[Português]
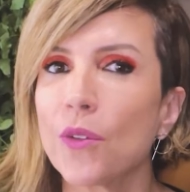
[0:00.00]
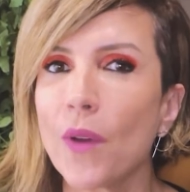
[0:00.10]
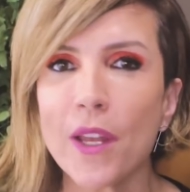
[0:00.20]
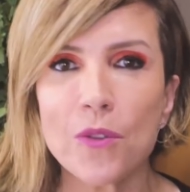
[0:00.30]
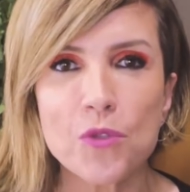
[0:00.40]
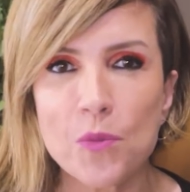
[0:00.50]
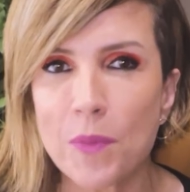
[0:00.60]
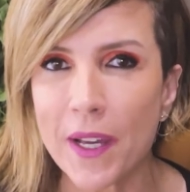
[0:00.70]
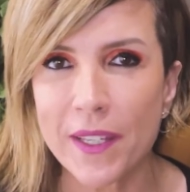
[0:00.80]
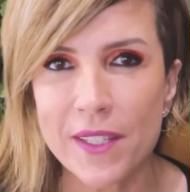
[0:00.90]
Não eram os
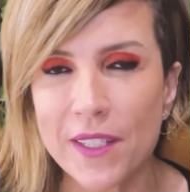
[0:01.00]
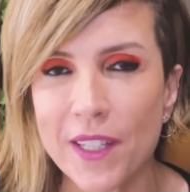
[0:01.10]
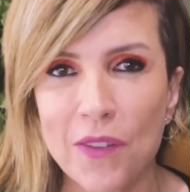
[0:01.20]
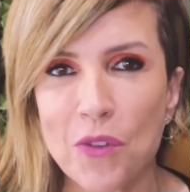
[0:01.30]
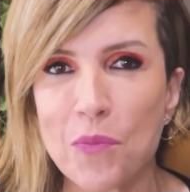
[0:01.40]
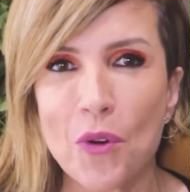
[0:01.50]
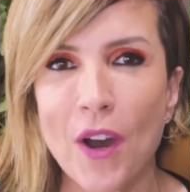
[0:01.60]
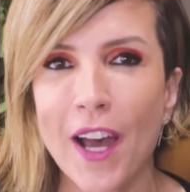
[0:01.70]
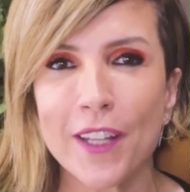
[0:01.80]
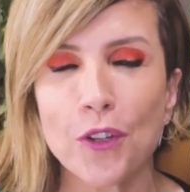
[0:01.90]
punks que davam
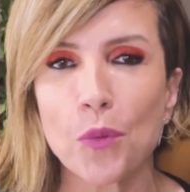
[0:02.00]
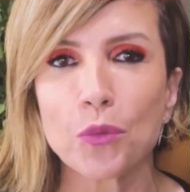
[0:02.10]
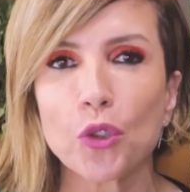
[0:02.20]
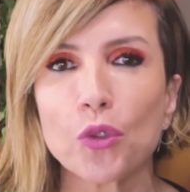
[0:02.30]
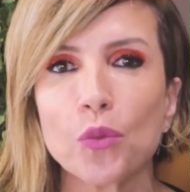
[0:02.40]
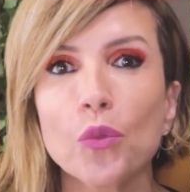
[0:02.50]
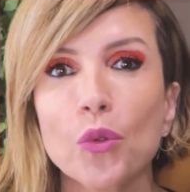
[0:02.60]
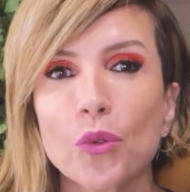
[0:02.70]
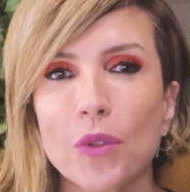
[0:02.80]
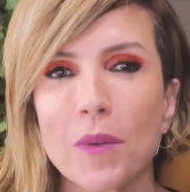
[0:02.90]
porrada como todo
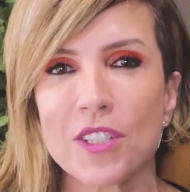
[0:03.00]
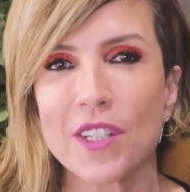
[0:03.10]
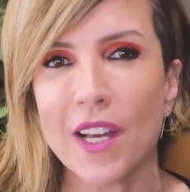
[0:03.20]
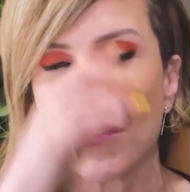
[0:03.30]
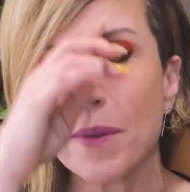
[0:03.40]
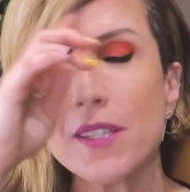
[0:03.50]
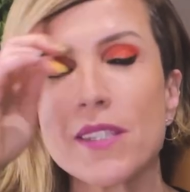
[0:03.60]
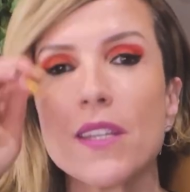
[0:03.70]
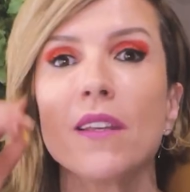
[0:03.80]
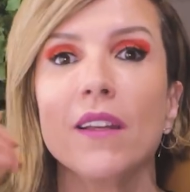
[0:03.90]
mundo imaginava, mas
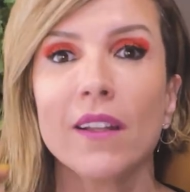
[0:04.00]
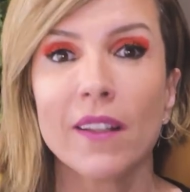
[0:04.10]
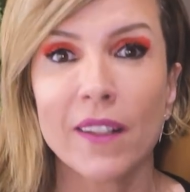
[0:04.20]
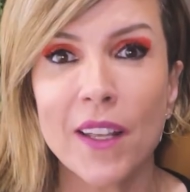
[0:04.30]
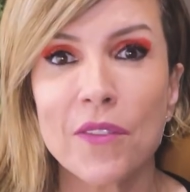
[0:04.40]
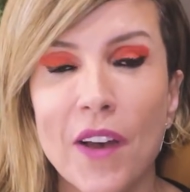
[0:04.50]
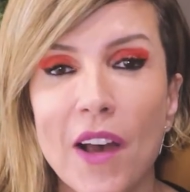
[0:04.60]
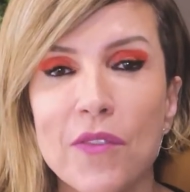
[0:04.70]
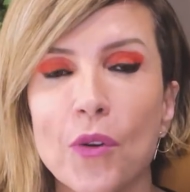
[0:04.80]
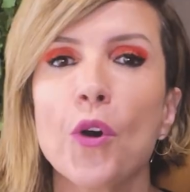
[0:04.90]
sim
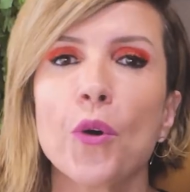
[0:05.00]
levavam.